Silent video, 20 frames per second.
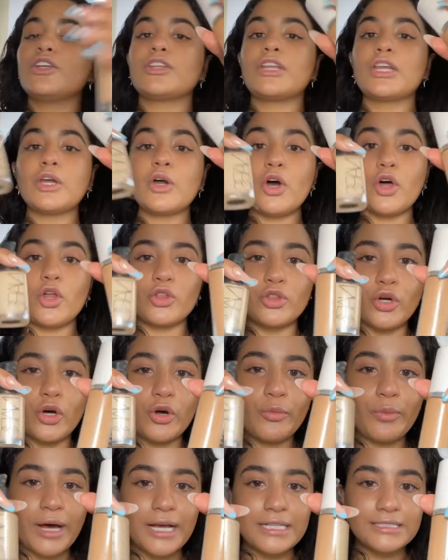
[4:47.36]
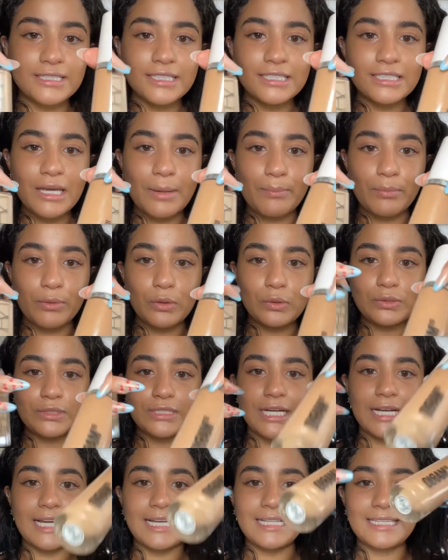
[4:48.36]
yo tengo dos bases que puedo
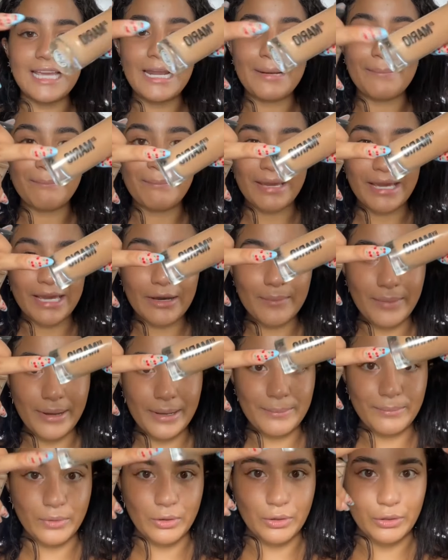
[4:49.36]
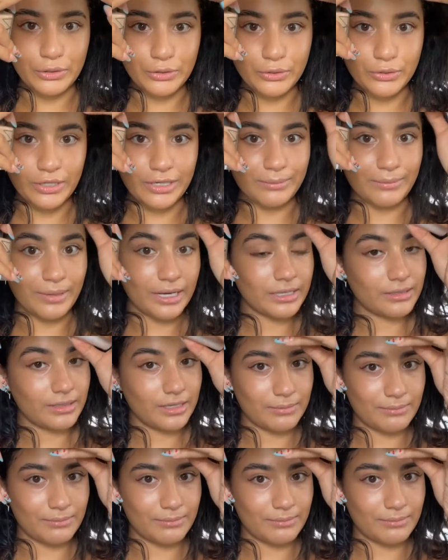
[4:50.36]
usar. Este es el Makeup by Mario, el,